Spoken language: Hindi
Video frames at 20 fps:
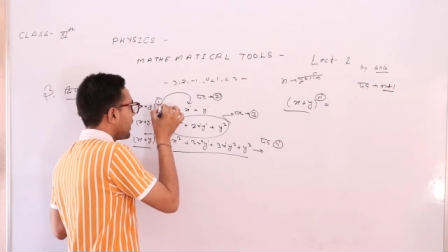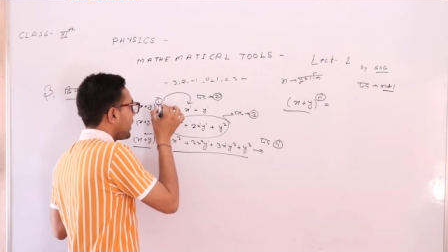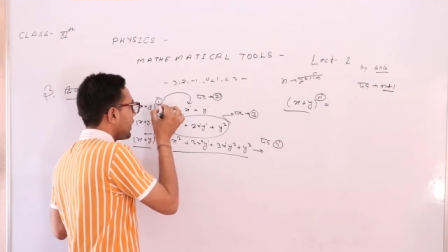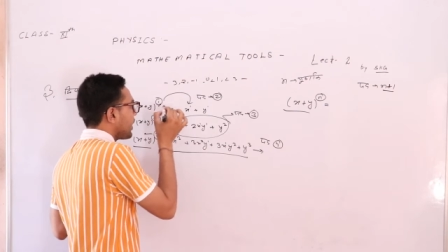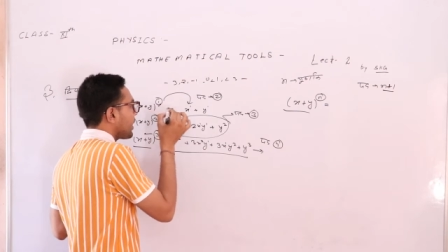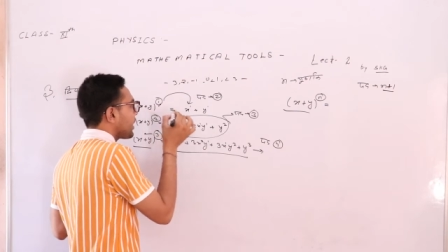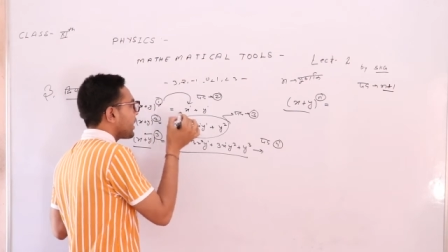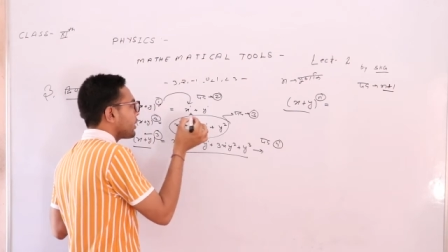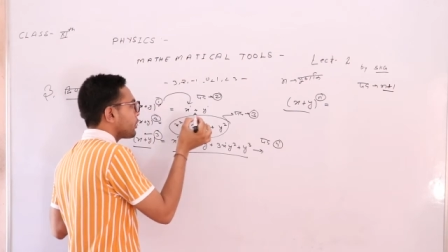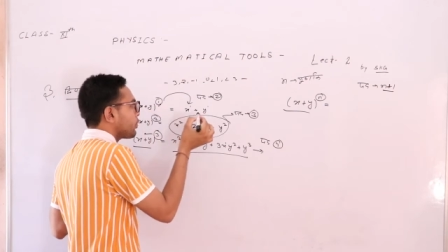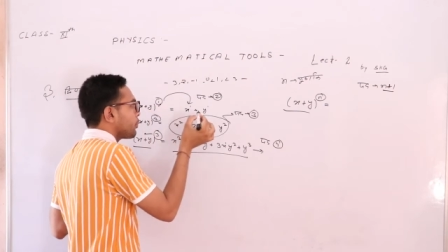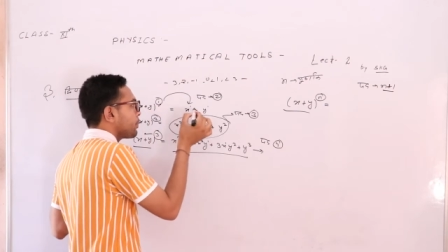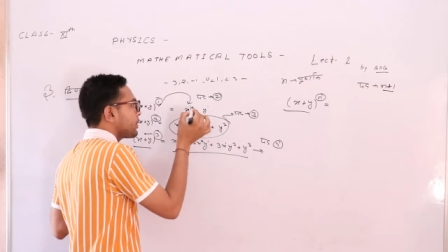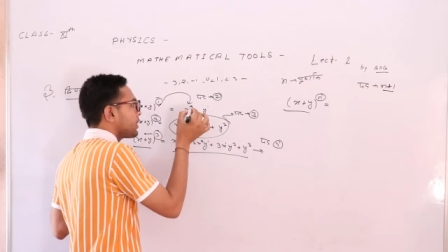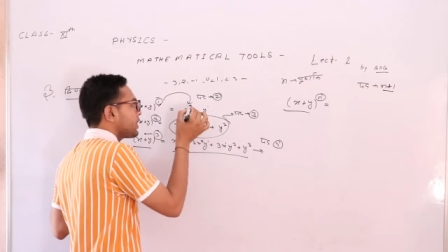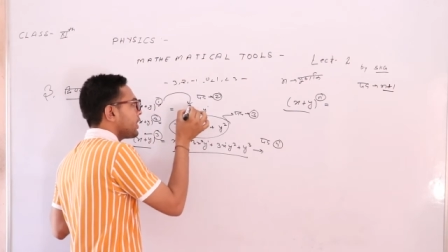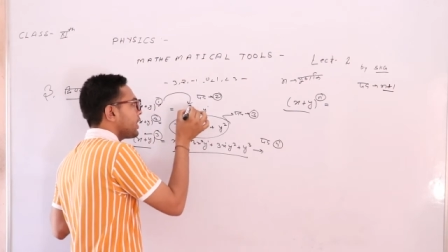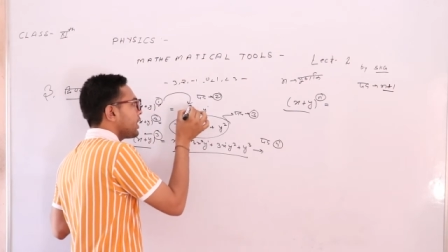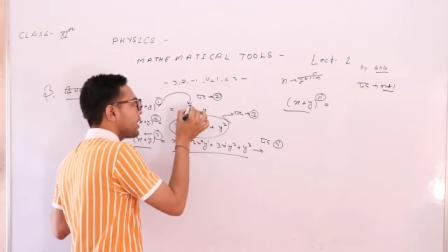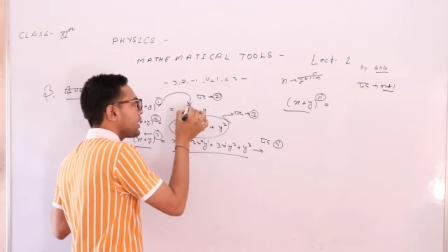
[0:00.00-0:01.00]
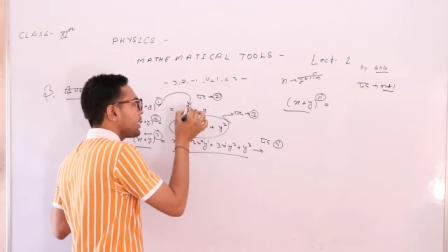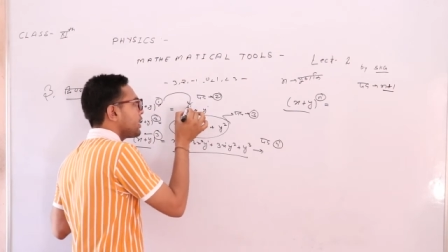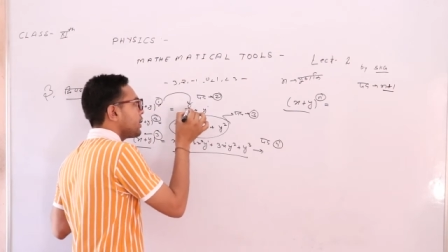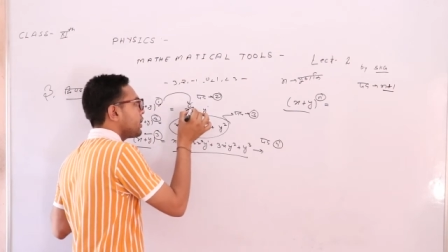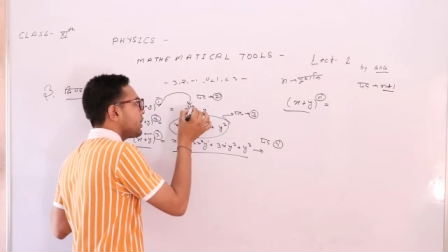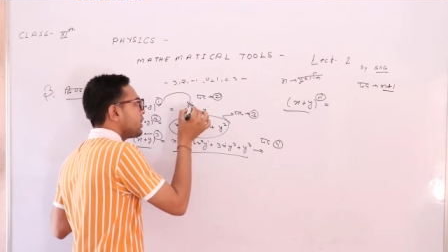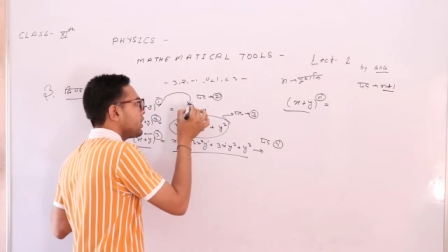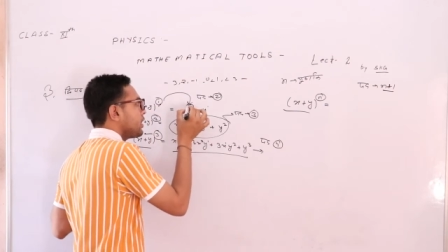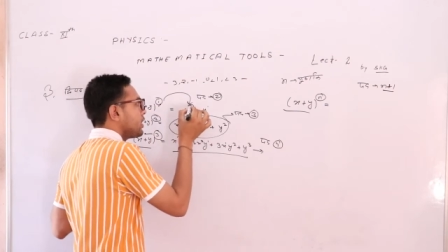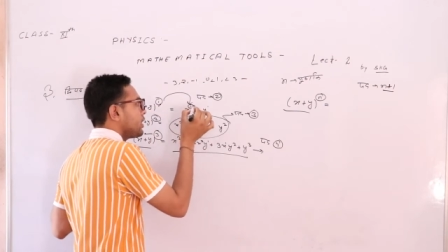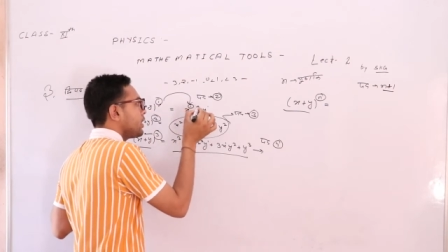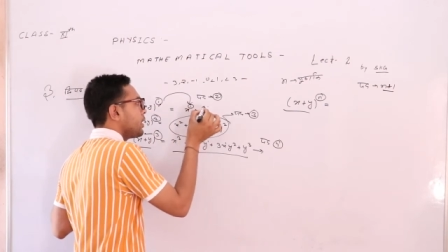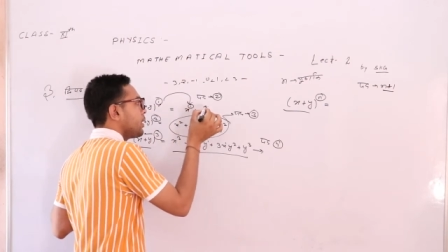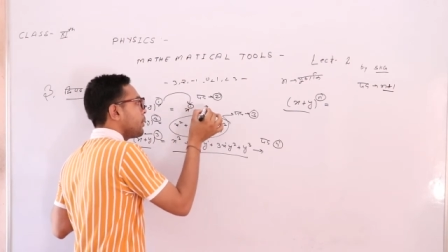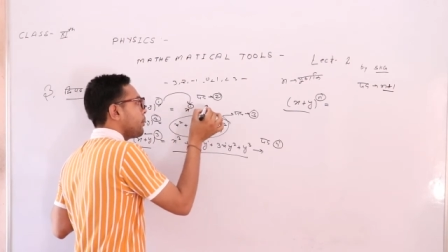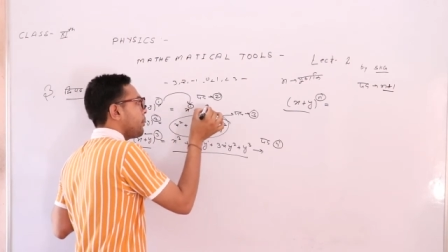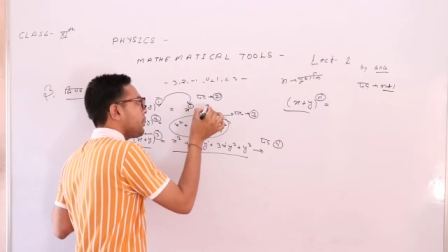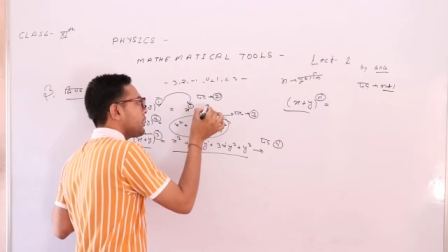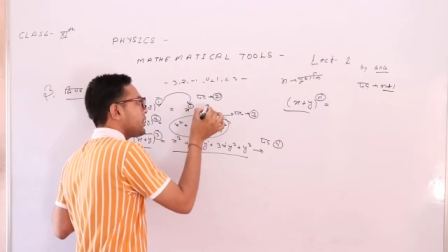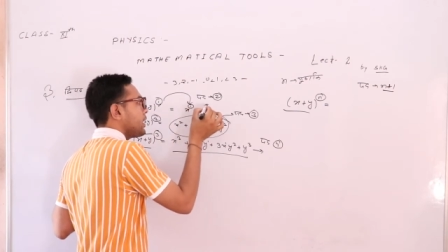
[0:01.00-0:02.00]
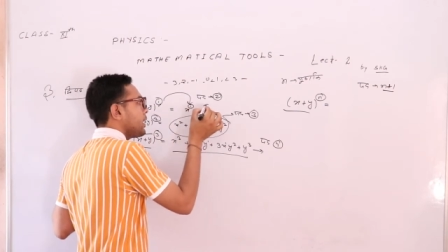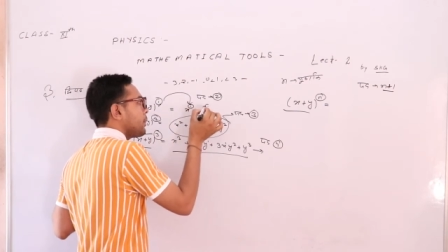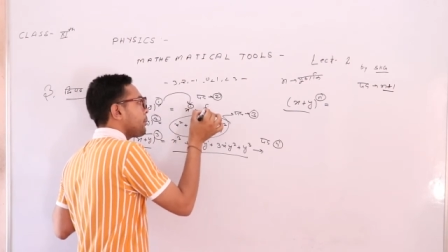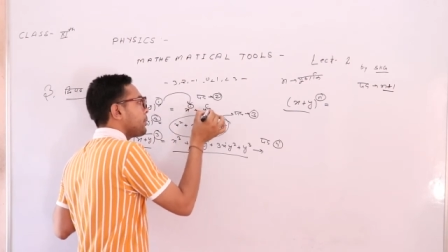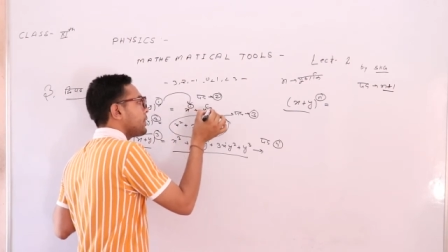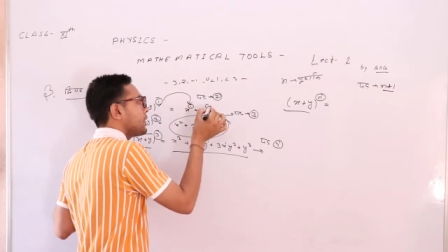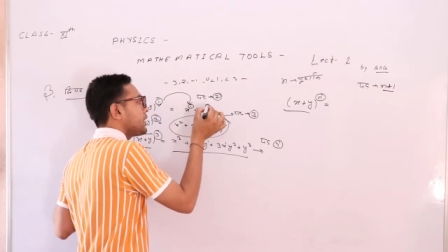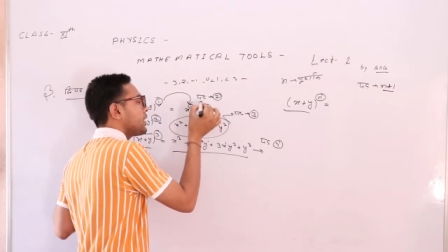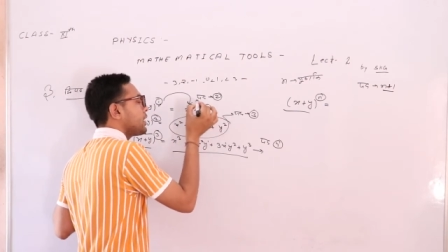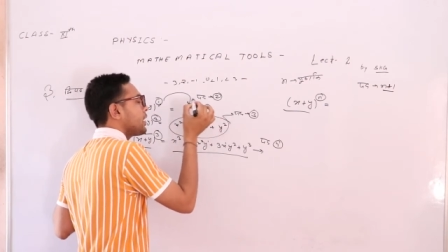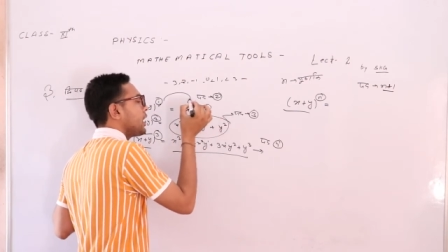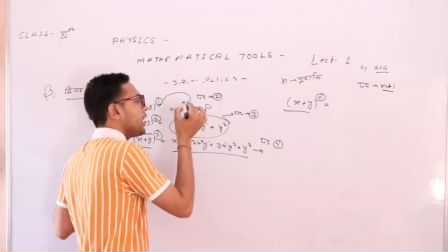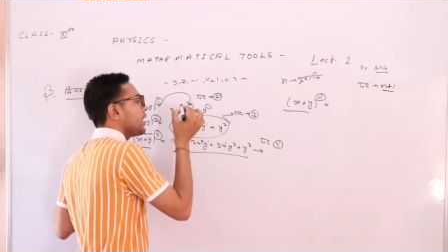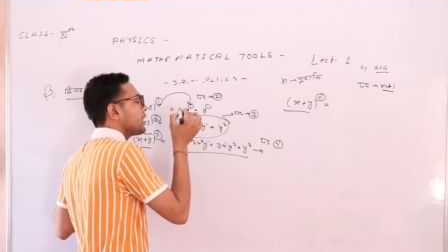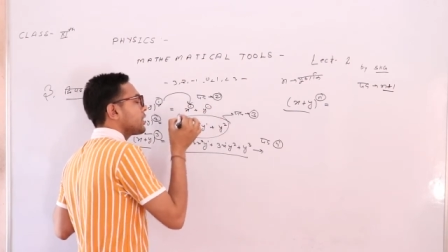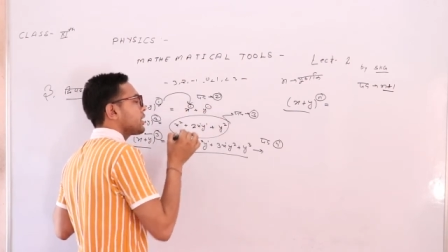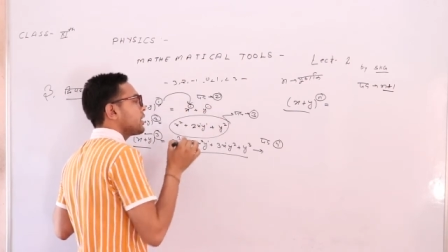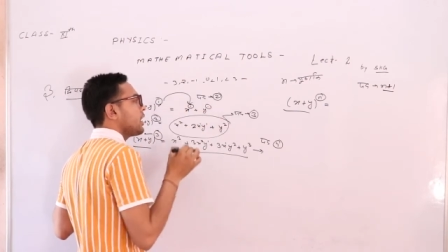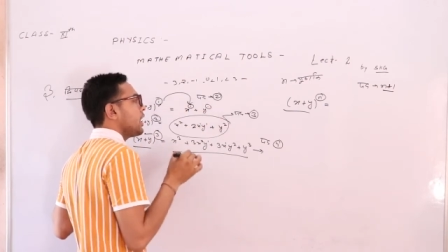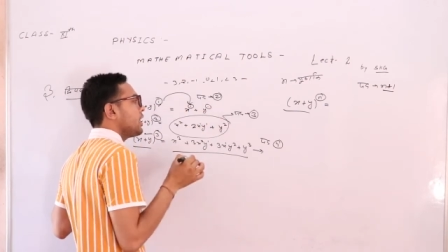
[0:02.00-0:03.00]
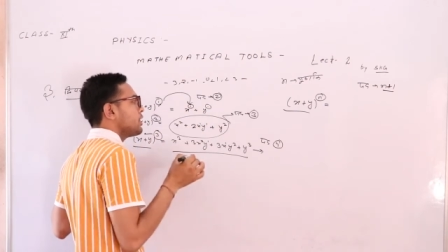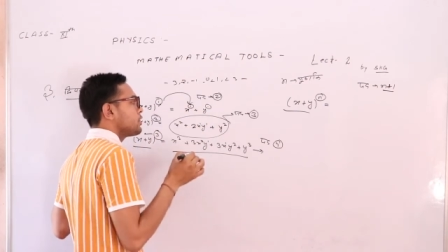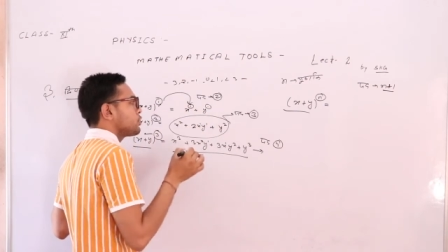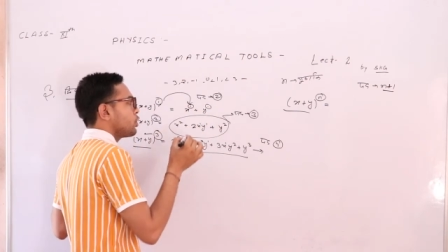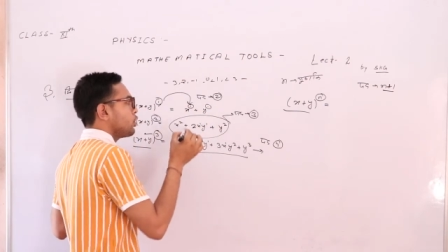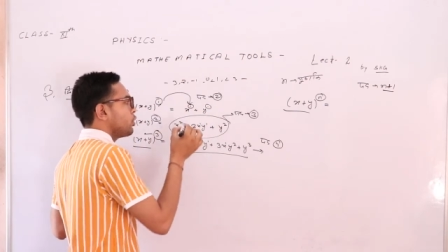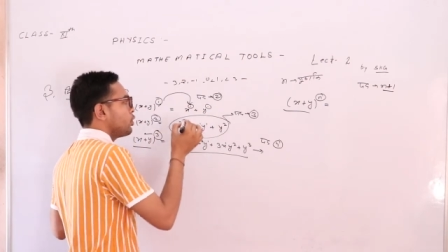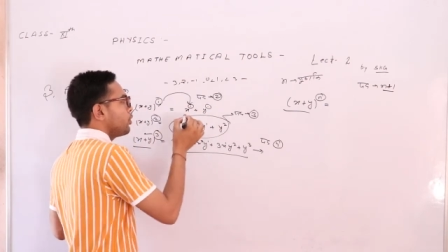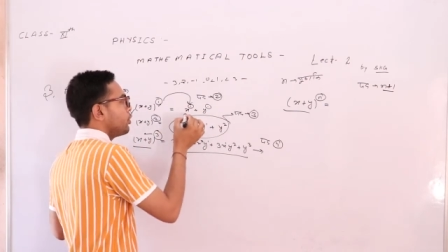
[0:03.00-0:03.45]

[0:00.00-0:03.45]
एक है तो प्रत्येक की प्रत्येक पद की घात क्या है जो